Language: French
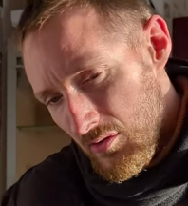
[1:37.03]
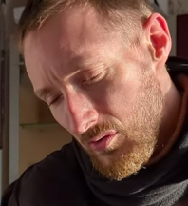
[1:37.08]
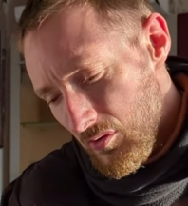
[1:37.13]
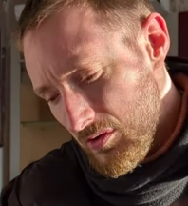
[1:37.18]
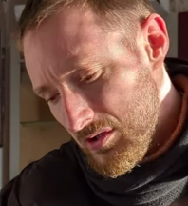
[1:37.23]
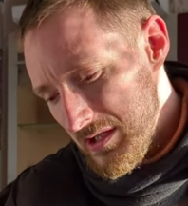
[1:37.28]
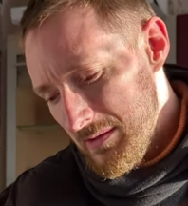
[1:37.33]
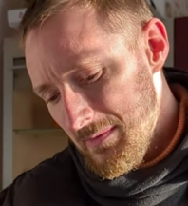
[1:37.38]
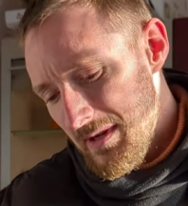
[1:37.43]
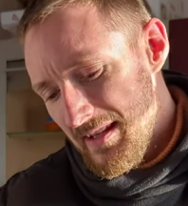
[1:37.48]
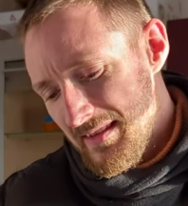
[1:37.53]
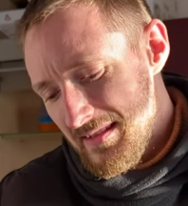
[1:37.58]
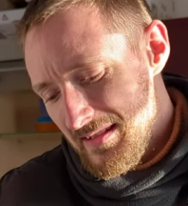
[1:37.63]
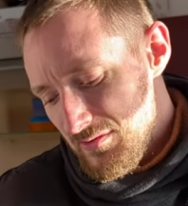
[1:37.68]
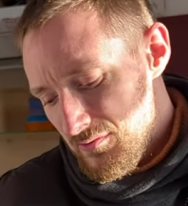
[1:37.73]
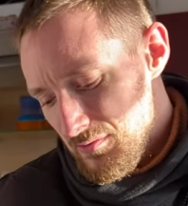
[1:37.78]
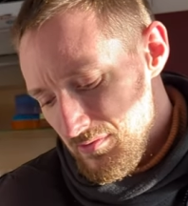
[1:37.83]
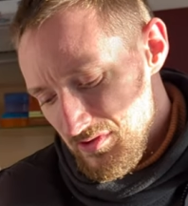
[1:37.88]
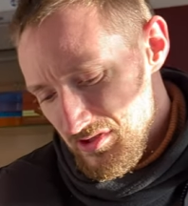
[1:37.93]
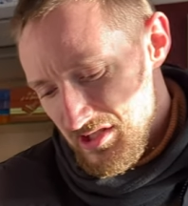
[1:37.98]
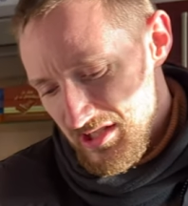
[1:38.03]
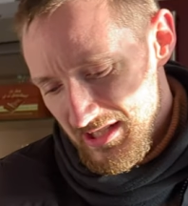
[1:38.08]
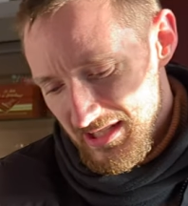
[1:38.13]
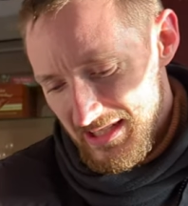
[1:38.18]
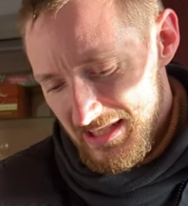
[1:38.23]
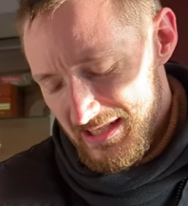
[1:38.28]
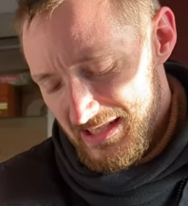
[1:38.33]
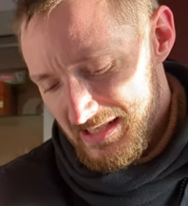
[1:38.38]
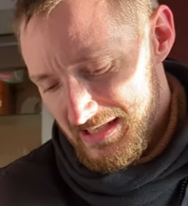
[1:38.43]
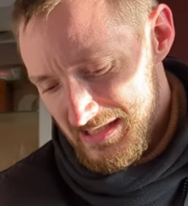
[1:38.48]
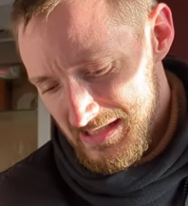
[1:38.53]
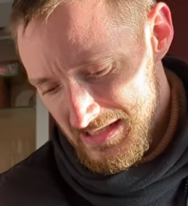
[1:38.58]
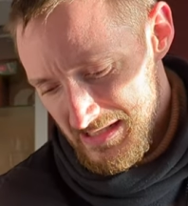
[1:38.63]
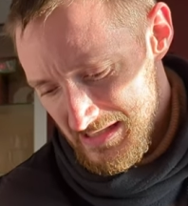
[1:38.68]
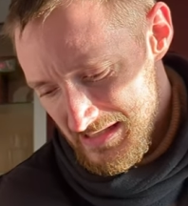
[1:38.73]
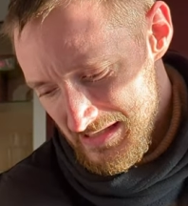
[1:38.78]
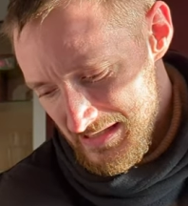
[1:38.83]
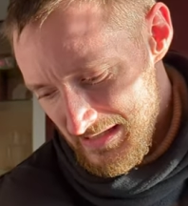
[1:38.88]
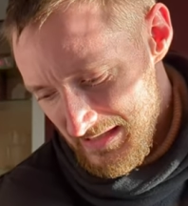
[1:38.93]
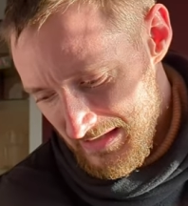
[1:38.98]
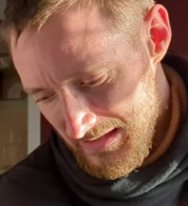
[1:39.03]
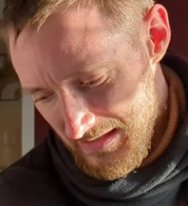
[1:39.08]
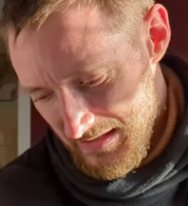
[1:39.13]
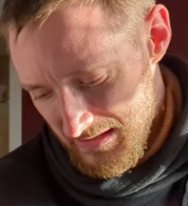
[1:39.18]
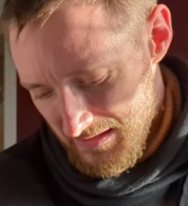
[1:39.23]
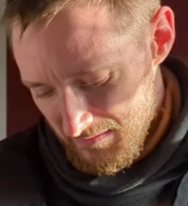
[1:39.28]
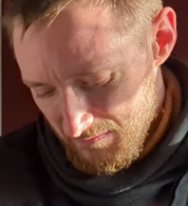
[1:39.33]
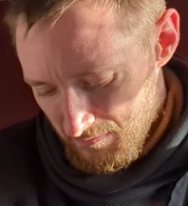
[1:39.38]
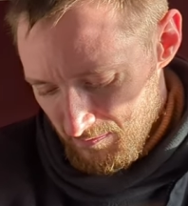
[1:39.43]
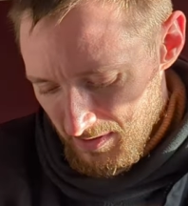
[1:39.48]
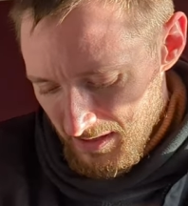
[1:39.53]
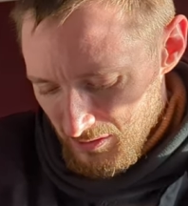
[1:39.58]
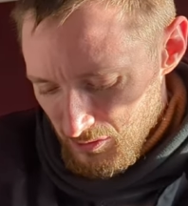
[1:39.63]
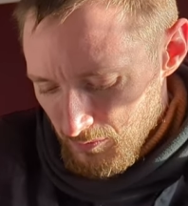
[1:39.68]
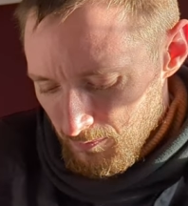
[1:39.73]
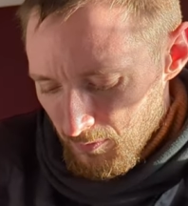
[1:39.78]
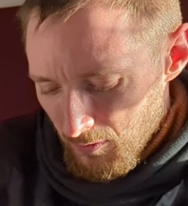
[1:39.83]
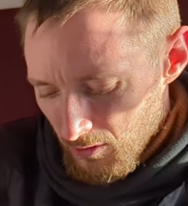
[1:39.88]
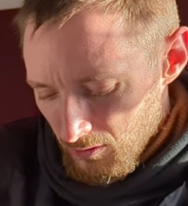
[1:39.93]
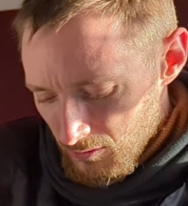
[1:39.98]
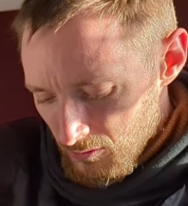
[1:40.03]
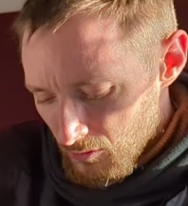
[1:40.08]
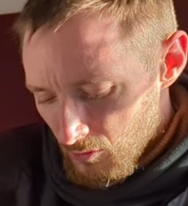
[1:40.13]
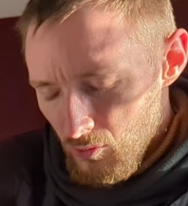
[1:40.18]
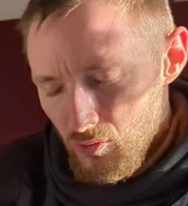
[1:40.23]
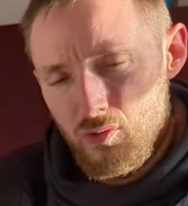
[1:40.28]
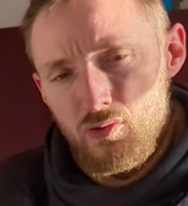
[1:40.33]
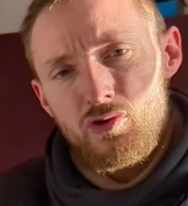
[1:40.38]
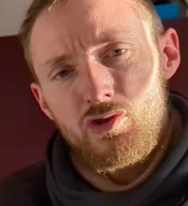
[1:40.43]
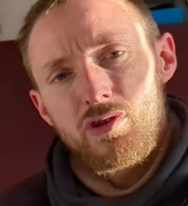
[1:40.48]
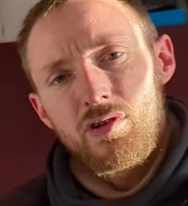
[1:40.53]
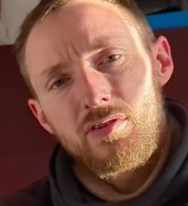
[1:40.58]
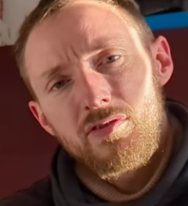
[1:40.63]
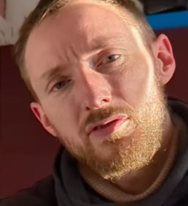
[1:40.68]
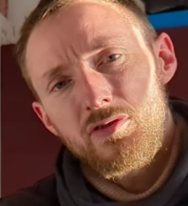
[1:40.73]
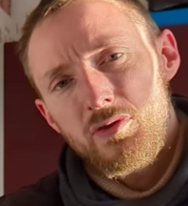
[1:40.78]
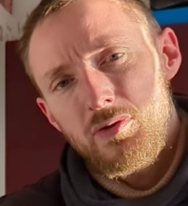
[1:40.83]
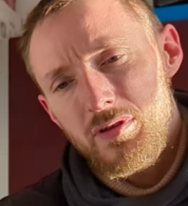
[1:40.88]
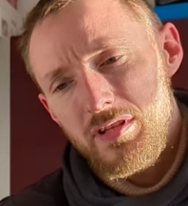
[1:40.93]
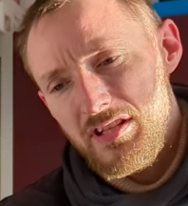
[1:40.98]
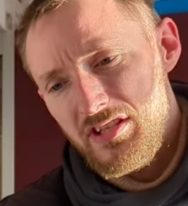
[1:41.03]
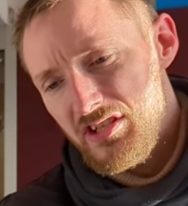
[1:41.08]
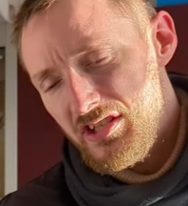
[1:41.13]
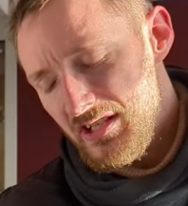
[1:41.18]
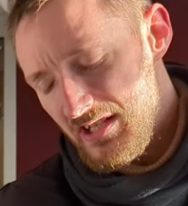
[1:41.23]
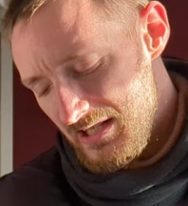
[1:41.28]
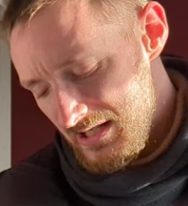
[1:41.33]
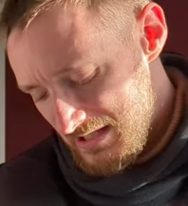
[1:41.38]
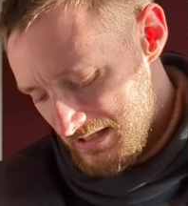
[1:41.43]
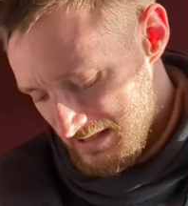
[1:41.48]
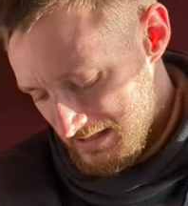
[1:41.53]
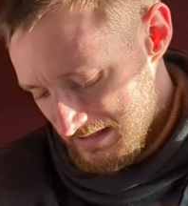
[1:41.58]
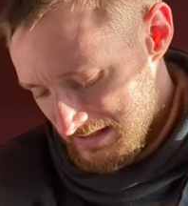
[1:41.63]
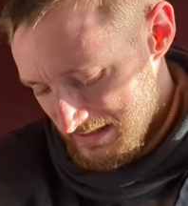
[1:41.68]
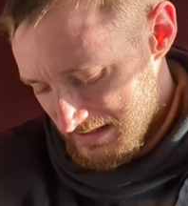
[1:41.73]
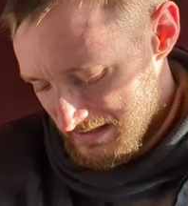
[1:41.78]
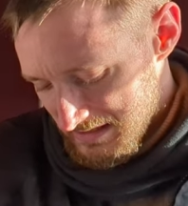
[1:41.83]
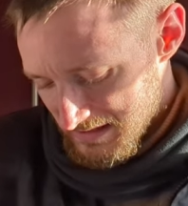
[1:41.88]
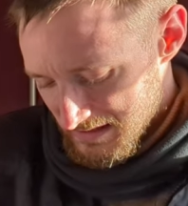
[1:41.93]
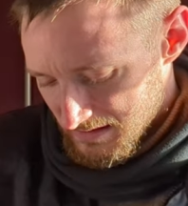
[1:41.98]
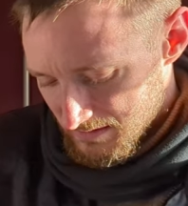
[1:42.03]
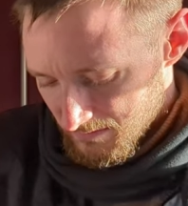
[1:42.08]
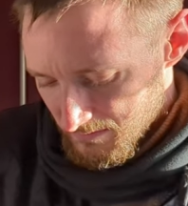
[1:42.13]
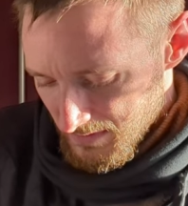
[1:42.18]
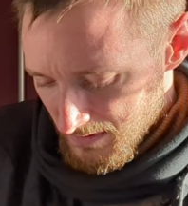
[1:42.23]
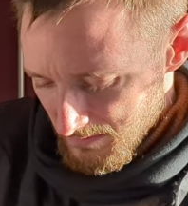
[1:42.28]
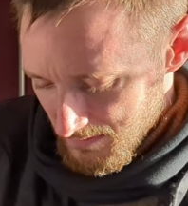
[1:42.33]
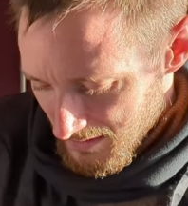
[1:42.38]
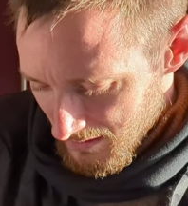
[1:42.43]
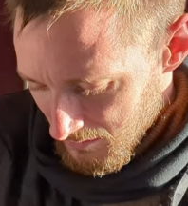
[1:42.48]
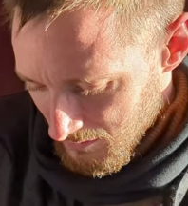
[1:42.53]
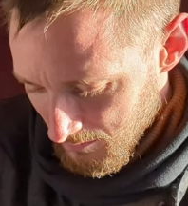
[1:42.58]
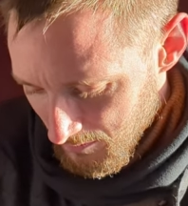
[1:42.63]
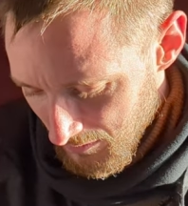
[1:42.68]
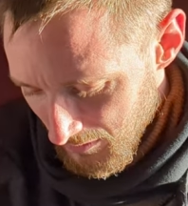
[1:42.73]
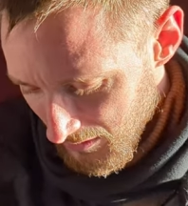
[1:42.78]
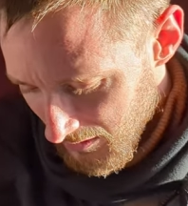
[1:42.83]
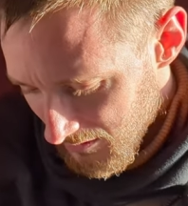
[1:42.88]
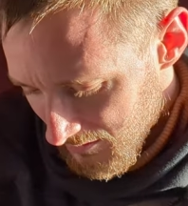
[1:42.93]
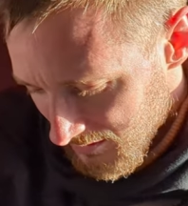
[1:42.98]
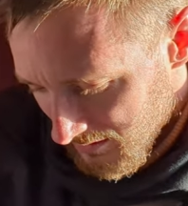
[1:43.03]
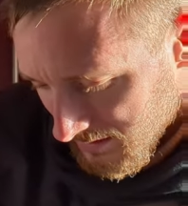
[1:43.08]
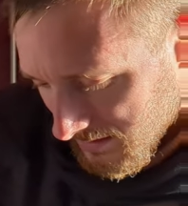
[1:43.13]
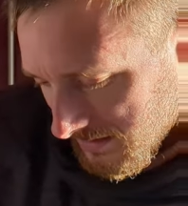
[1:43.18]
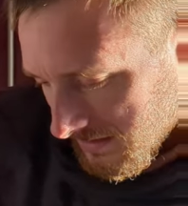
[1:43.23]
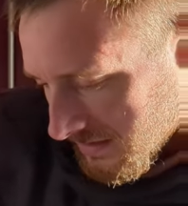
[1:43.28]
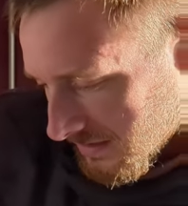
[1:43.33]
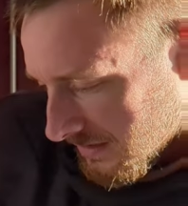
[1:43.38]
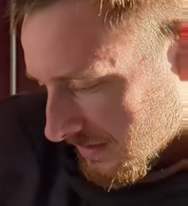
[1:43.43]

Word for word: Donc il m'a été suggéré pas de prendre le rouge, trop léger, mais bien de prendre